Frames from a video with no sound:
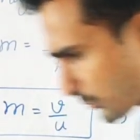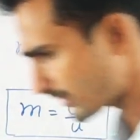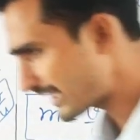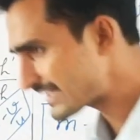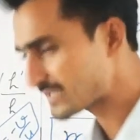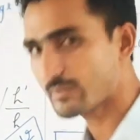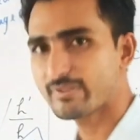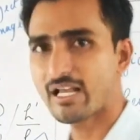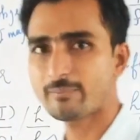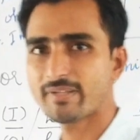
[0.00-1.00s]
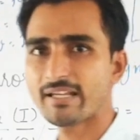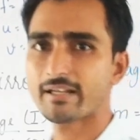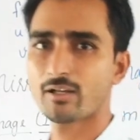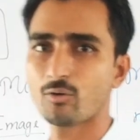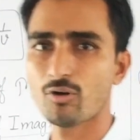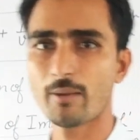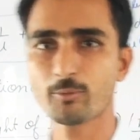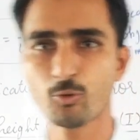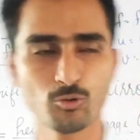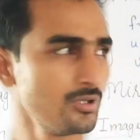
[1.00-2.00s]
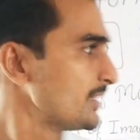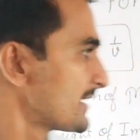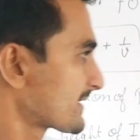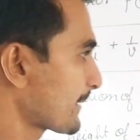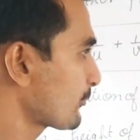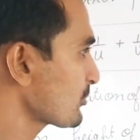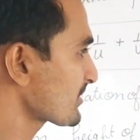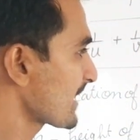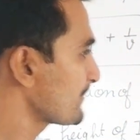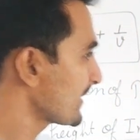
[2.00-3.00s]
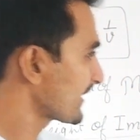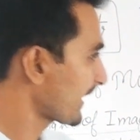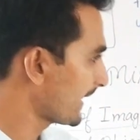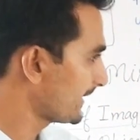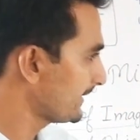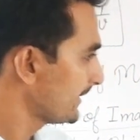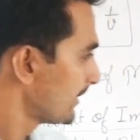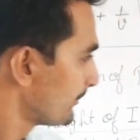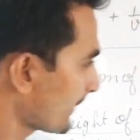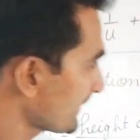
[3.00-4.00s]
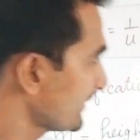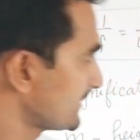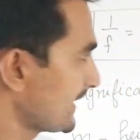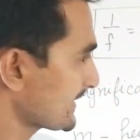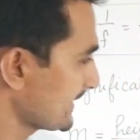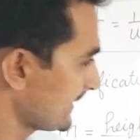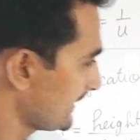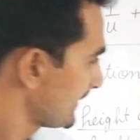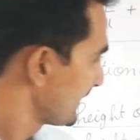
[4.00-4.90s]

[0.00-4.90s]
तो लेंस में भी आप देख रहे हो आपको सब कुछ सेम दिख रहा है बट जैसे